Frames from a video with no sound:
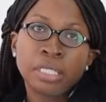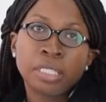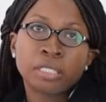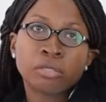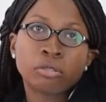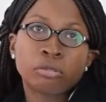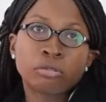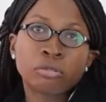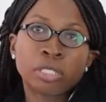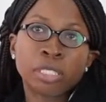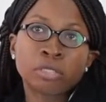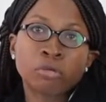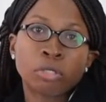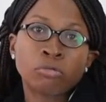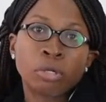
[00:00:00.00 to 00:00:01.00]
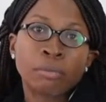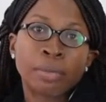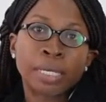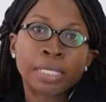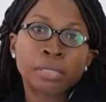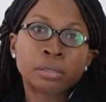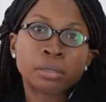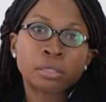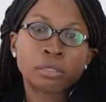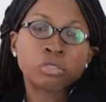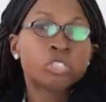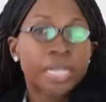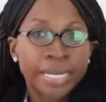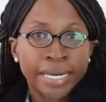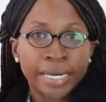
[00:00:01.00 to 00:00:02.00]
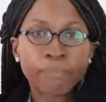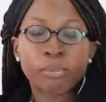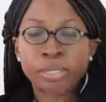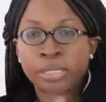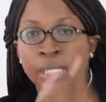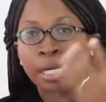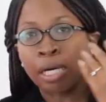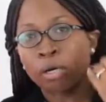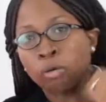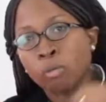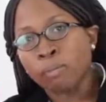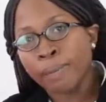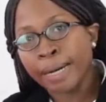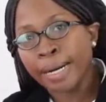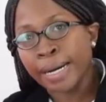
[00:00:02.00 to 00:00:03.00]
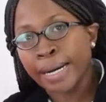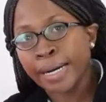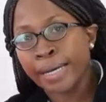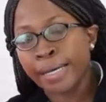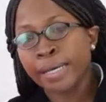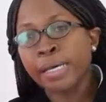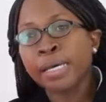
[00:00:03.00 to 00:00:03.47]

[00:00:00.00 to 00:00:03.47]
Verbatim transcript: Entonces, cuando el maestro llega, pues llega con un bagaje,